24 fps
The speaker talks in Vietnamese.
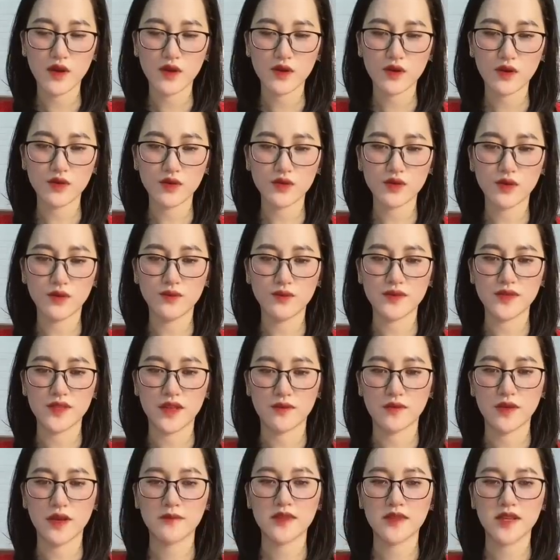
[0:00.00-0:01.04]
Cô dùng
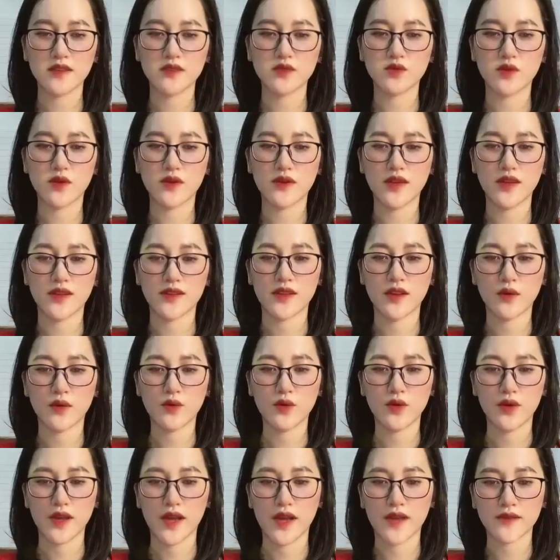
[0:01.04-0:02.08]
6 năm thanh xuân để theo
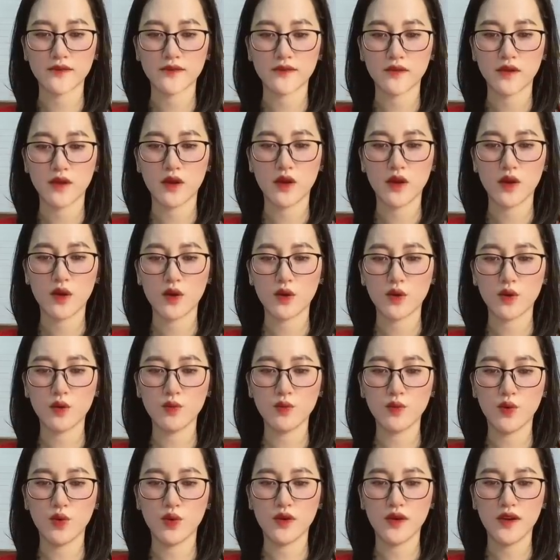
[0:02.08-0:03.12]
đuổi anh
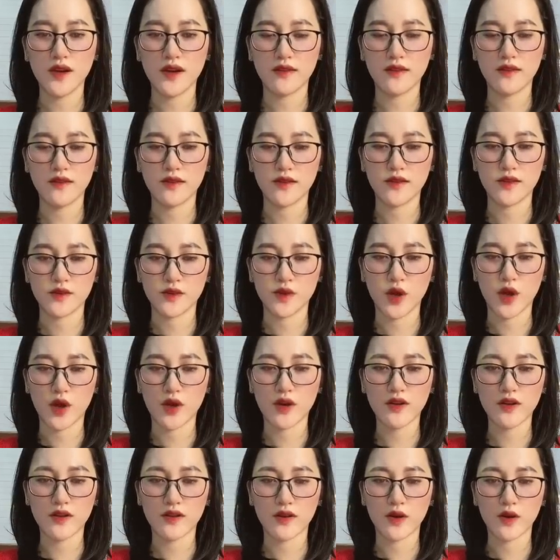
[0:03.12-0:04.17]
Cũng muốn là người được nói
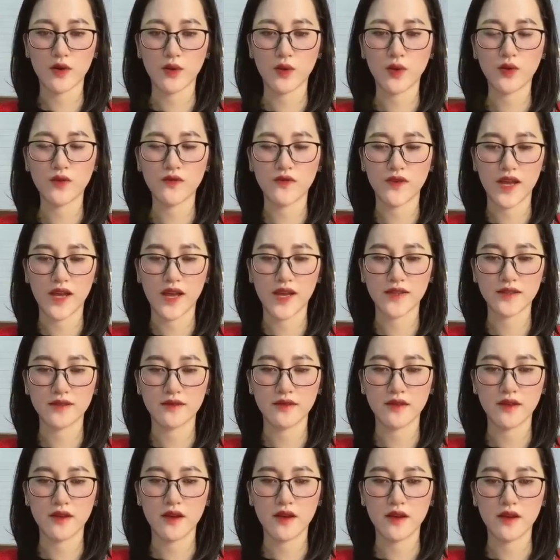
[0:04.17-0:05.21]
lời cầu hôn với anh
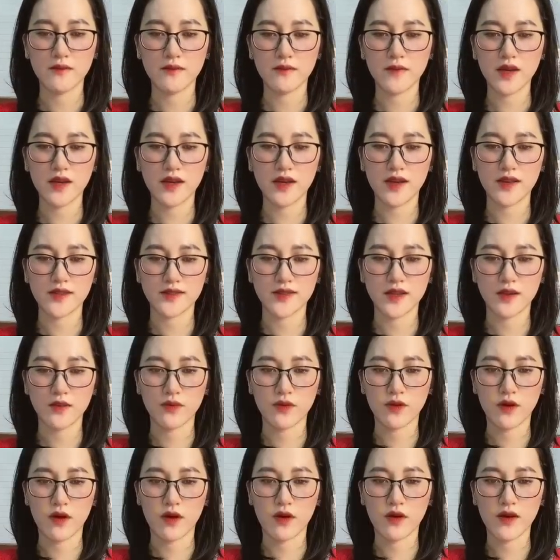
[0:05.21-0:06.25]
Bất kể giàu
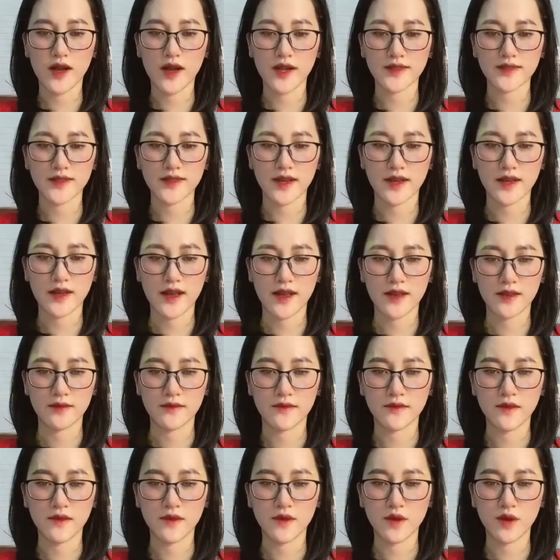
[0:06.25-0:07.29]
có hay sang hèn
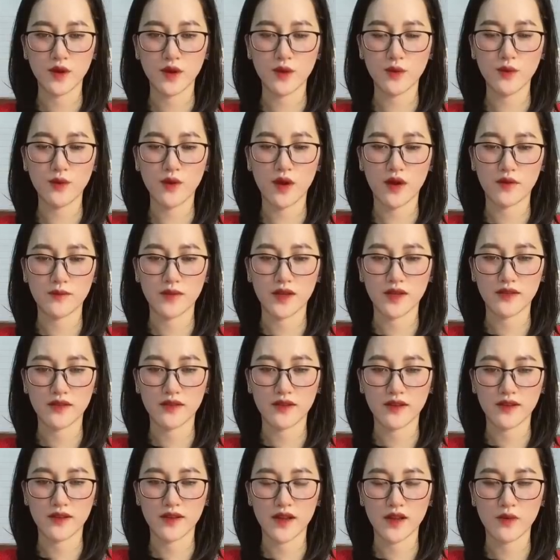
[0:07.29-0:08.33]
Không quản bệnh
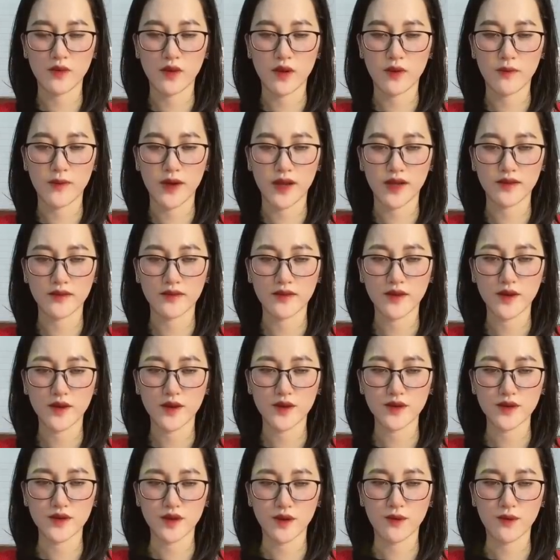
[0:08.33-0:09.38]
tật hay khỏe mạnh
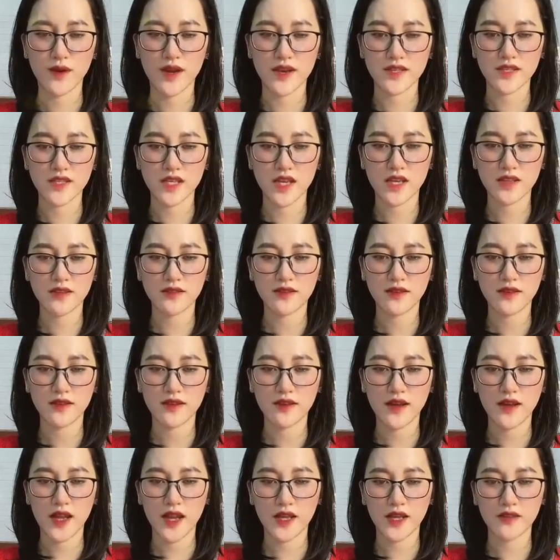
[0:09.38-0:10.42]
Sống hay chết
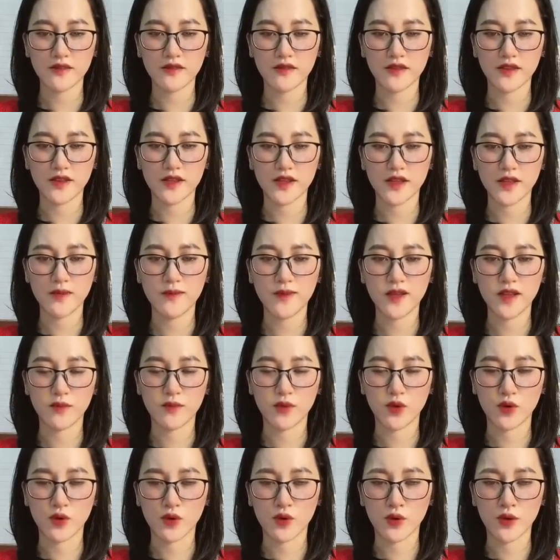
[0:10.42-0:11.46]
Hai người tim liền
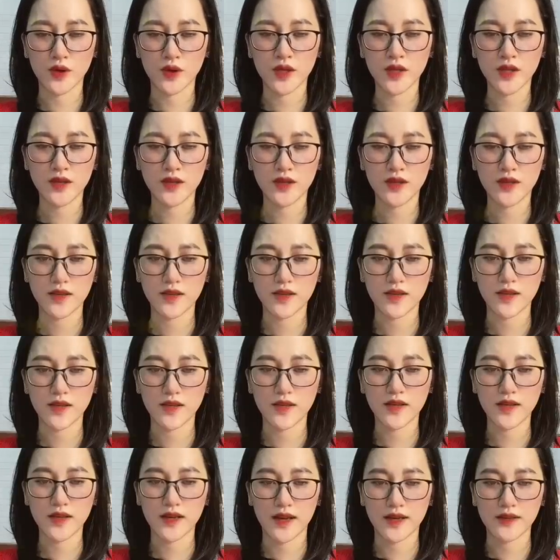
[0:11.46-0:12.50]
một khối
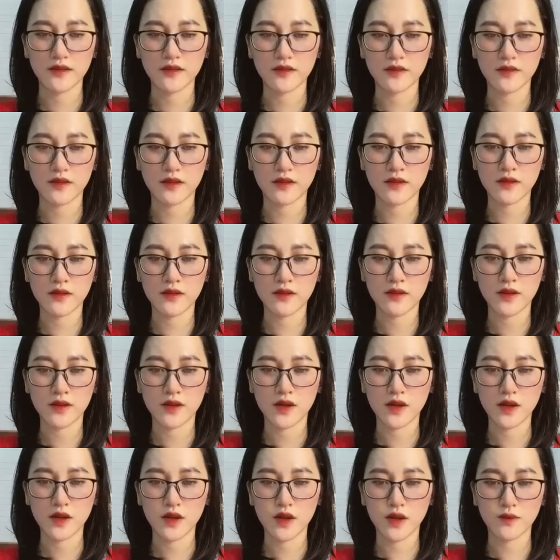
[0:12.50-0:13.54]
Ý gắn như tơ
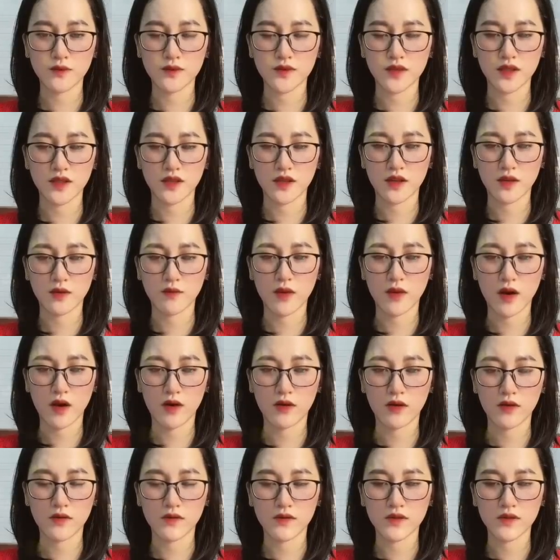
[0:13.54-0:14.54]
Không rời không bỏ